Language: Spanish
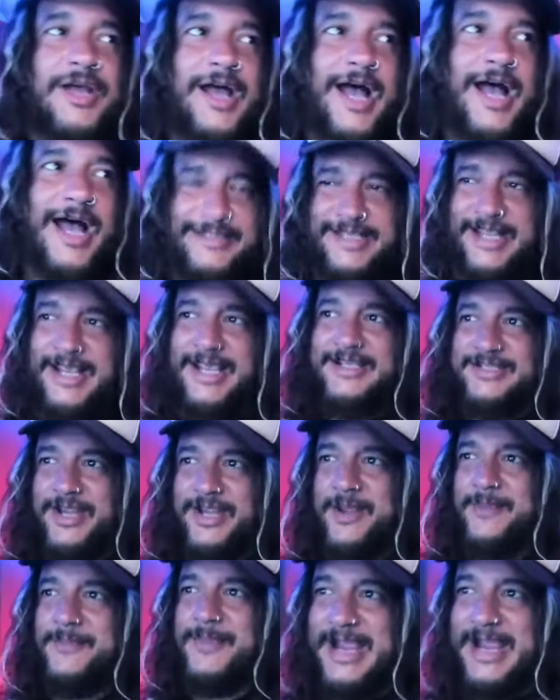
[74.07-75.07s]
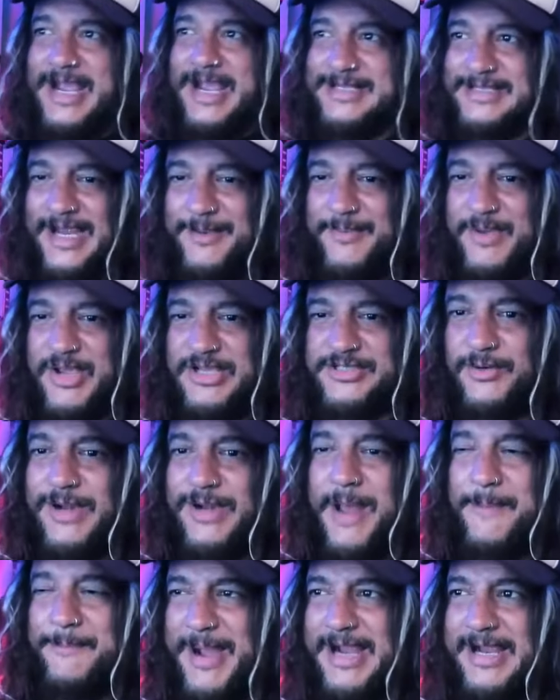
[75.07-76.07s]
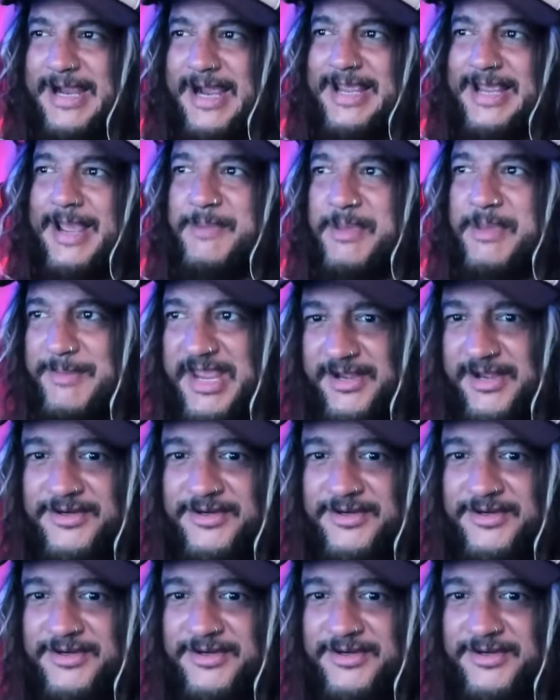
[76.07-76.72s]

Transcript: Así que lléveme a casa que me voy a hacer una paja y a mí